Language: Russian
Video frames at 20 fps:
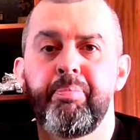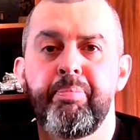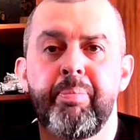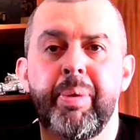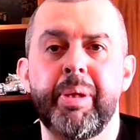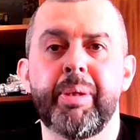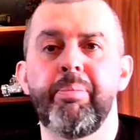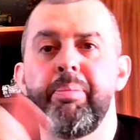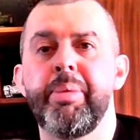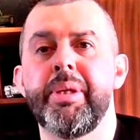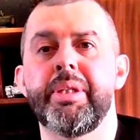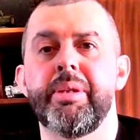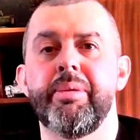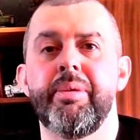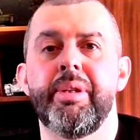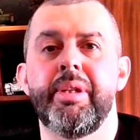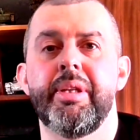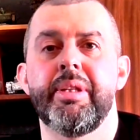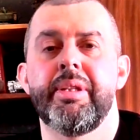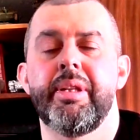
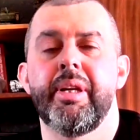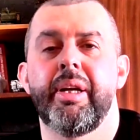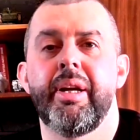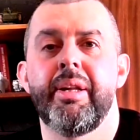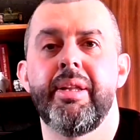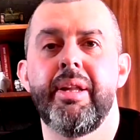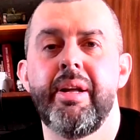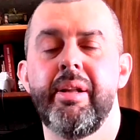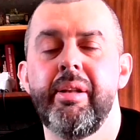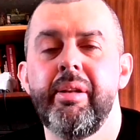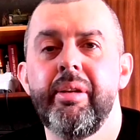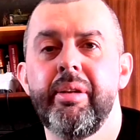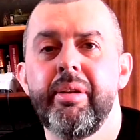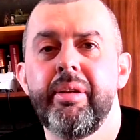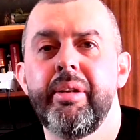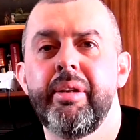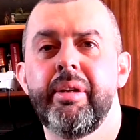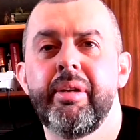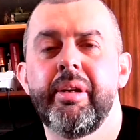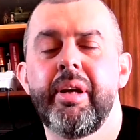Подписывайтесь на канал
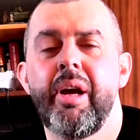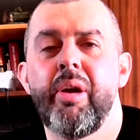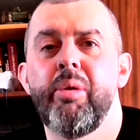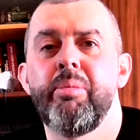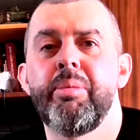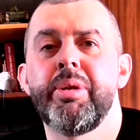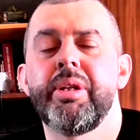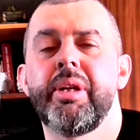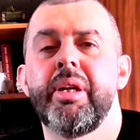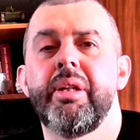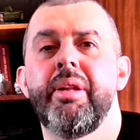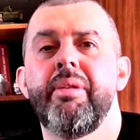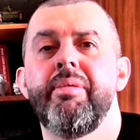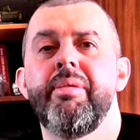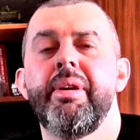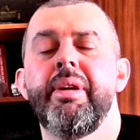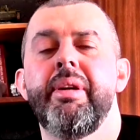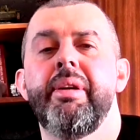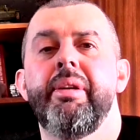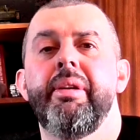Коробочка
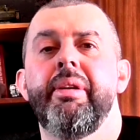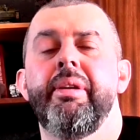ТВ.